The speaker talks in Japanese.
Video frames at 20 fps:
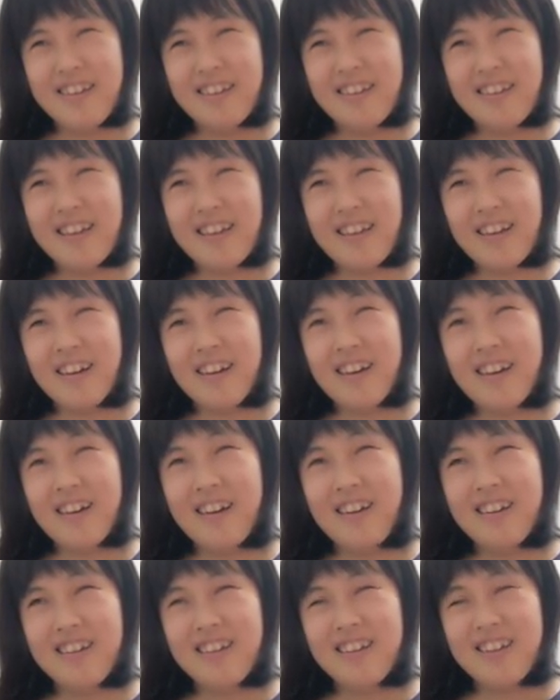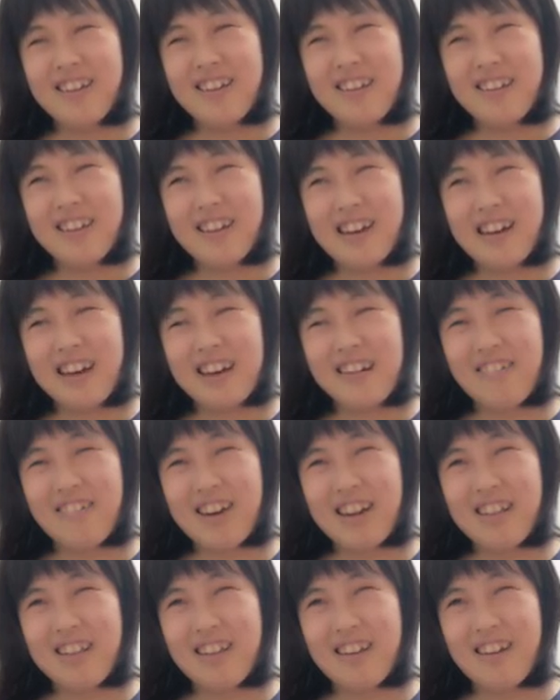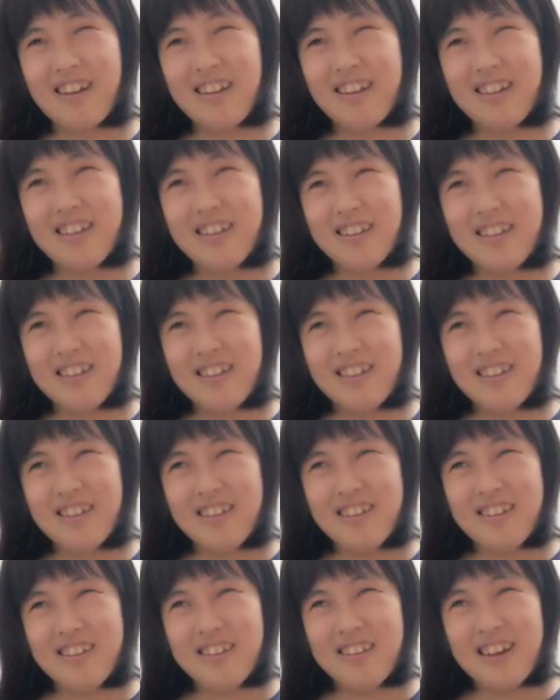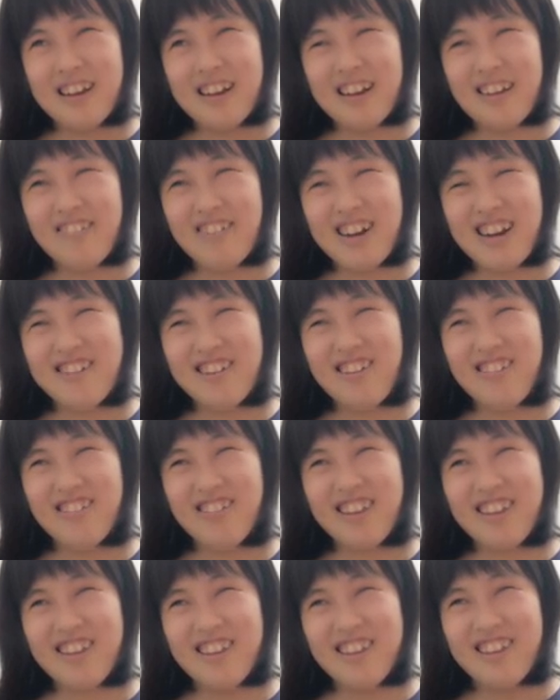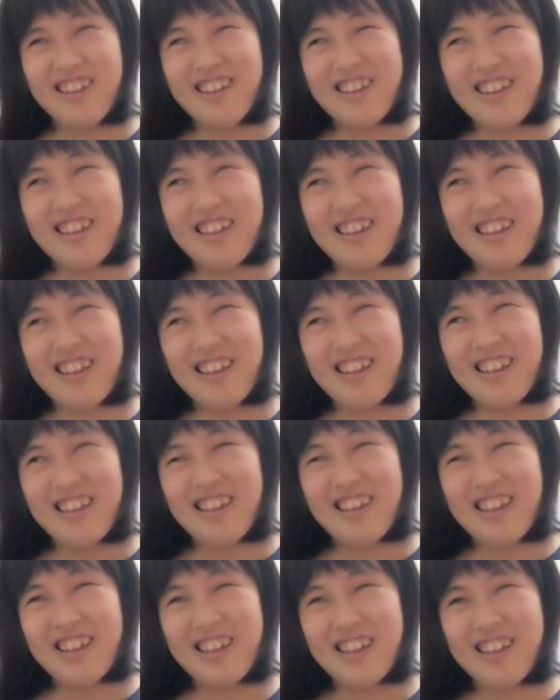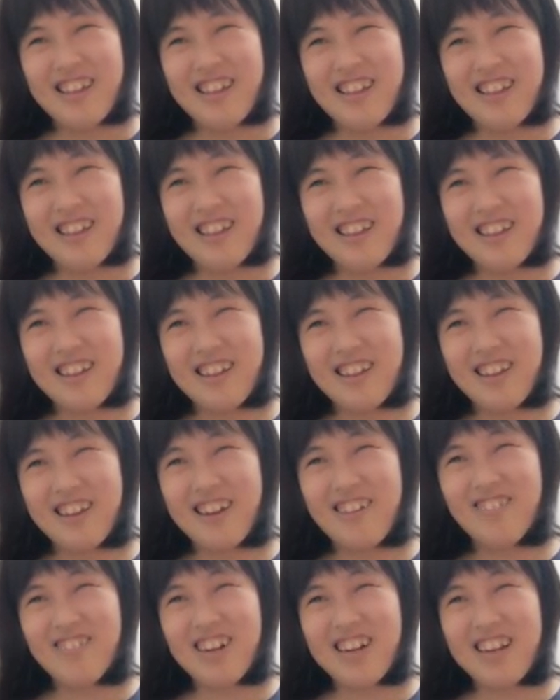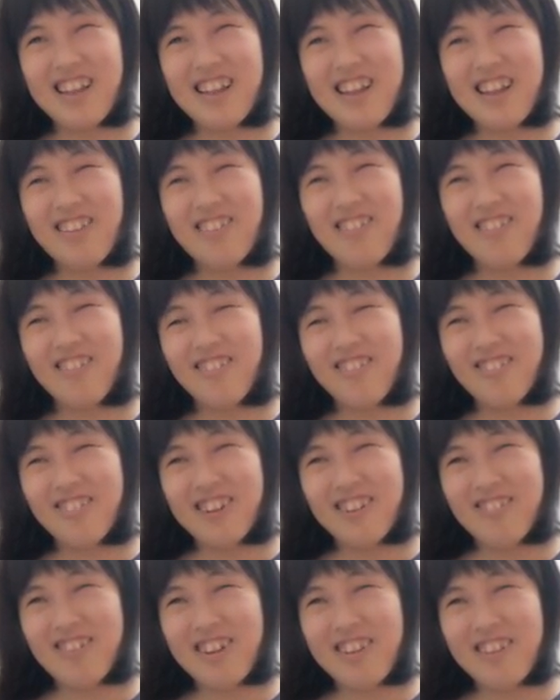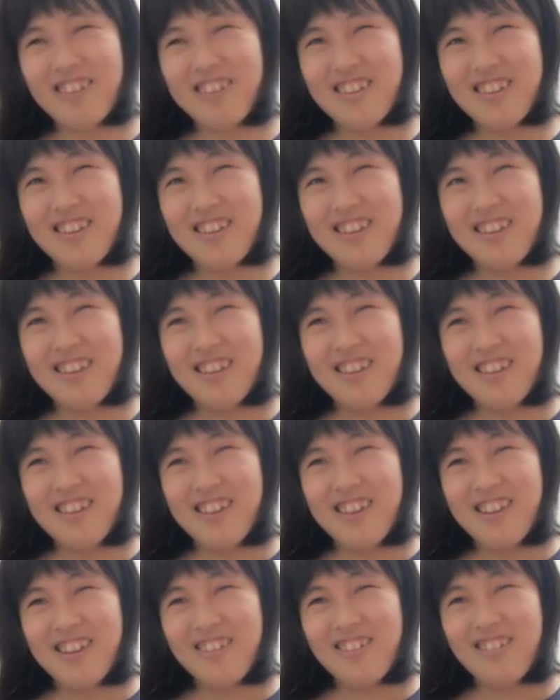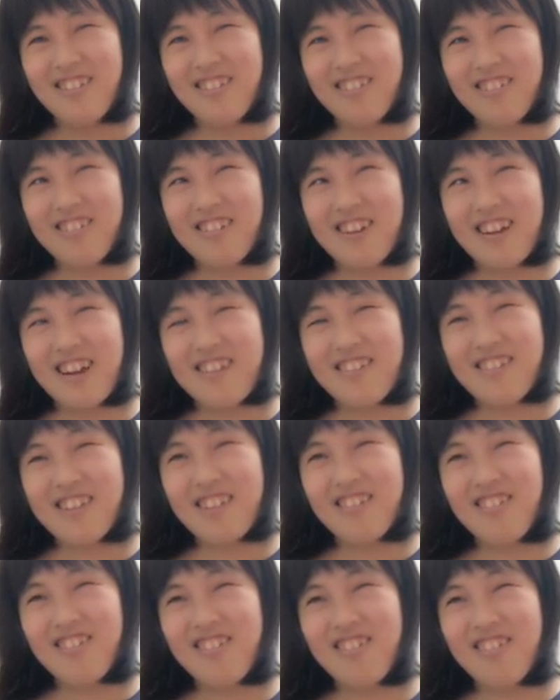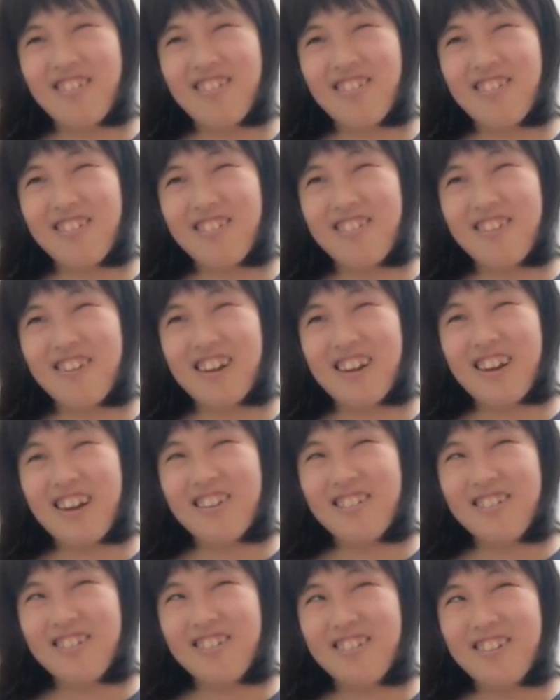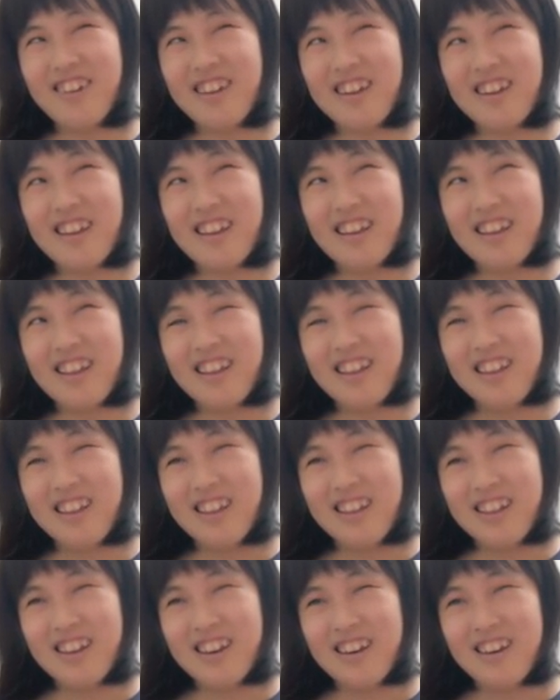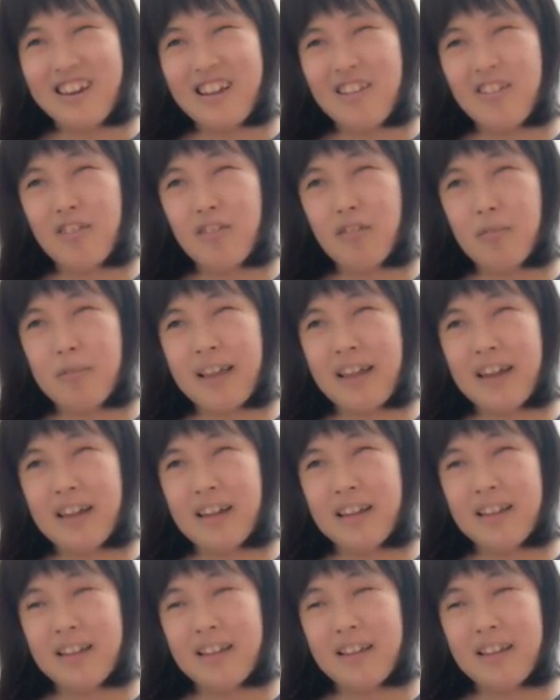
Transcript: 結果が現れたら現れるように、えー、頑張りたいと思います。ということで明日の16時からウクレレ練習部屋、